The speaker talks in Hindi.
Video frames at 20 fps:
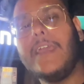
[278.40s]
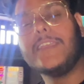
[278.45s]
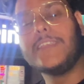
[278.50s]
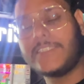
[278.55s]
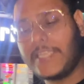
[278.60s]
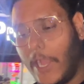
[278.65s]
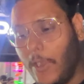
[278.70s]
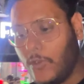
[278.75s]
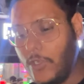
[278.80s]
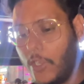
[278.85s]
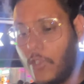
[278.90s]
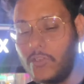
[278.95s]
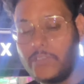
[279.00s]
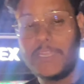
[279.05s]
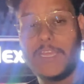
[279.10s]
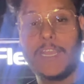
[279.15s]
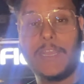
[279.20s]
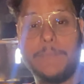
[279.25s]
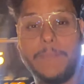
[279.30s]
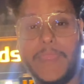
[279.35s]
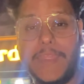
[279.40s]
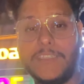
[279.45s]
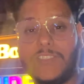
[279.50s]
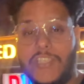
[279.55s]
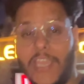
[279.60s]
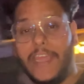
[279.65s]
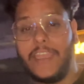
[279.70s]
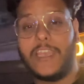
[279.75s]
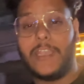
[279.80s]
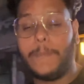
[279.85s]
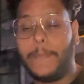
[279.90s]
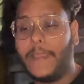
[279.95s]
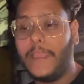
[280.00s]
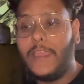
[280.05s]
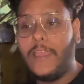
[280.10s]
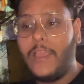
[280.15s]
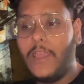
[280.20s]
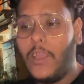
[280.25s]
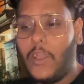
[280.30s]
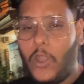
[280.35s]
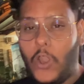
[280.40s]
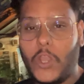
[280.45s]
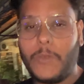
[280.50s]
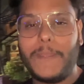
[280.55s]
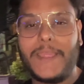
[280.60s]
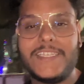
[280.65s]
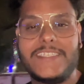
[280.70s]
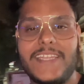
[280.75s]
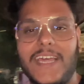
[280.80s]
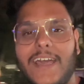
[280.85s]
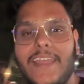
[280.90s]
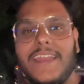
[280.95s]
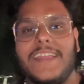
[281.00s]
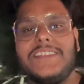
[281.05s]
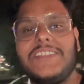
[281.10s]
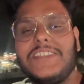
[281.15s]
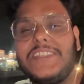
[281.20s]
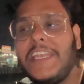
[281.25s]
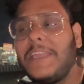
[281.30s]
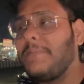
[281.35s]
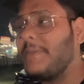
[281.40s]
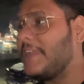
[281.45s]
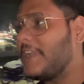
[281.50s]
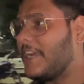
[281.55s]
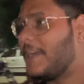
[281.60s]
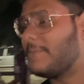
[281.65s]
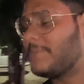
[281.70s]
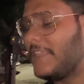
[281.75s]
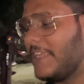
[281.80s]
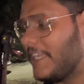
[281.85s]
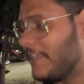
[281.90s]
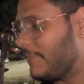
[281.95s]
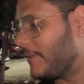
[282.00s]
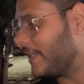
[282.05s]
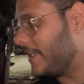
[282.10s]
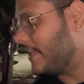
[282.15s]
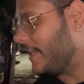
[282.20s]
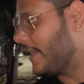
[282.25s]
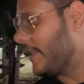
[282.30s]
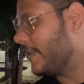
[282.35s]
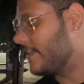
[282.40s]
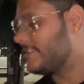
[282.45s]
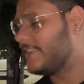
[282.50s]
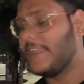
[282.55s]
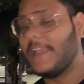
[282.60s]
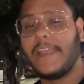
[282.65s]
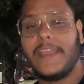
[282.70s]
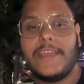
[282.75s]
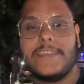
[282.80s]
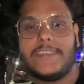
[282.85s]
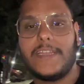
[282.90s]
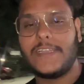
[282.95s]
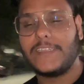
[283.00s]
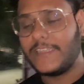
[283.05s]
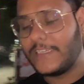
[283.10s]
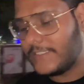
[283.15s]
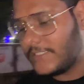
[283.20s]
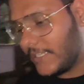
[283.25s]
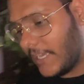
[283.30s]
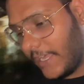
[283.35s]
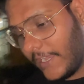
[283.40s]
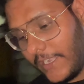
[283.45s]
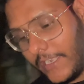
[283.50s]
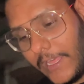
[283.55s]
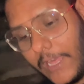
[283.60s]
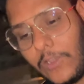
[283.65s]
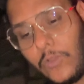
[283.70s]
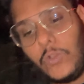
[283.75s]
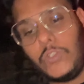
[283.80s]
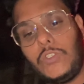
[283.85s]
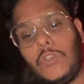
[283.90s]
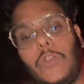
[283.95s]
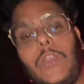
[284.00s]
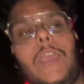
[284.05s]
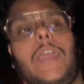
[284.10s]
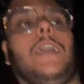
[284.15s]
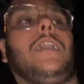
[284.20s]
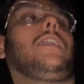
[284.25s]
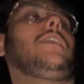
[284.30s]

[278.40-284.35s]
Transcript: शाउट आउट देगा मेन चैनल पे और भाई सारे जितने भी काम थे ना भाई ए से लेके जेड तक सारे डन हो चुके हैं